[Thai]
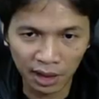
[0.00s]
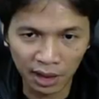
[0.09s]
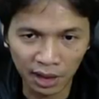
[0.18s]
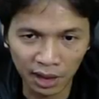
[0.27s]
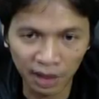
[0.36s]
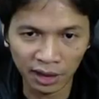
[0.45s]
อ่า
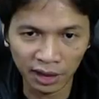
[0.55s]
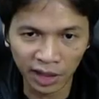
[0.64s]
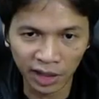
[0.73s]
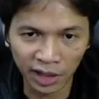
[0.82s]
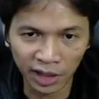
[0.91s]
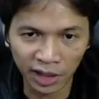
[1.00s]
จะสังเกต
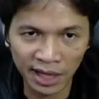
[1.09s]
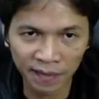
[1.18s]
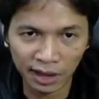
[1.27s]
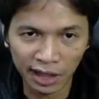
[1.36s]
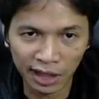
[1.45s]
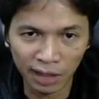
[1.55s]
ว่า
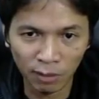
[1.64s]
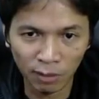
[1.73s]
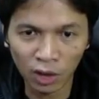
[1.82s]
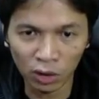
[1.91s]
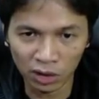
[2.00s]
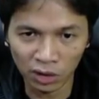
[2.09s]
เงามันก็
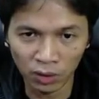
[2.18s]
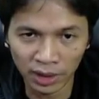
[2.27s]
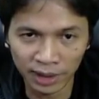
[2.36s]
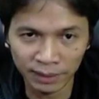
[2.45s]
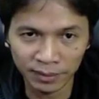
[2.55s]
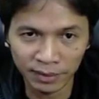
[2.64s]
จะหดลง
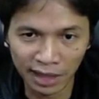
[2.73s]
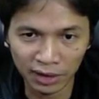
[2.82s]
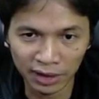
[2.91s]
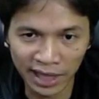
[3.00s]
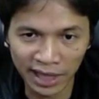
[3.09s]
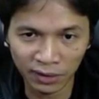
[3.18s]
นะครับ เงา
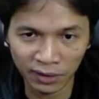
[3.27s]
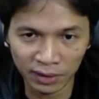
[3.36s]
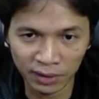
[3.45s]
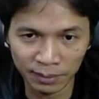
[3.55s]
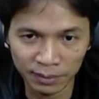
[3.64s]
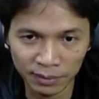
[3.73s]
จะเล็กลงนะ
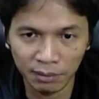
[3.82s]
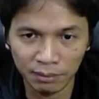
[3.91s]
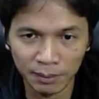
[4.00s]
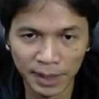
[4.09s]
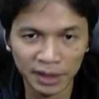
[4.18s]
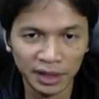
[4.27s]
ครับ
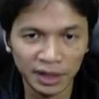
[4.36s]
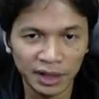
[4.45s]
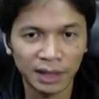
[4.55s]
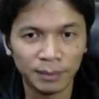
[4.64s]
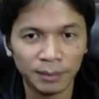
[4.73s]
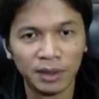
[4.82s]
ประมาณนี้
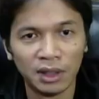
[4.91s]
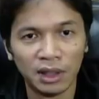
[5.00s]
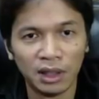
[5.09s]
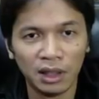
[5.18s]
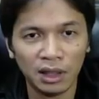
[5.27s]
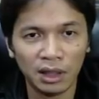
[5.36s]
นะครับ
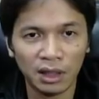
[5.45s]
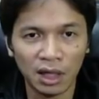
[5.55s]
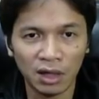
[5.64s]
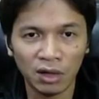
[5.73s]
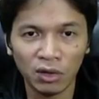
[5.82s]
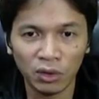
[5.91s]

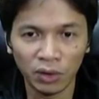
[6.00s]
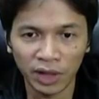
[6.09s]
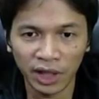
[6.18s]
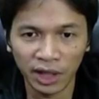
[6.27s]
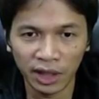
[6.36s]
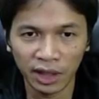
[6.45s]
เราก็กดโอเค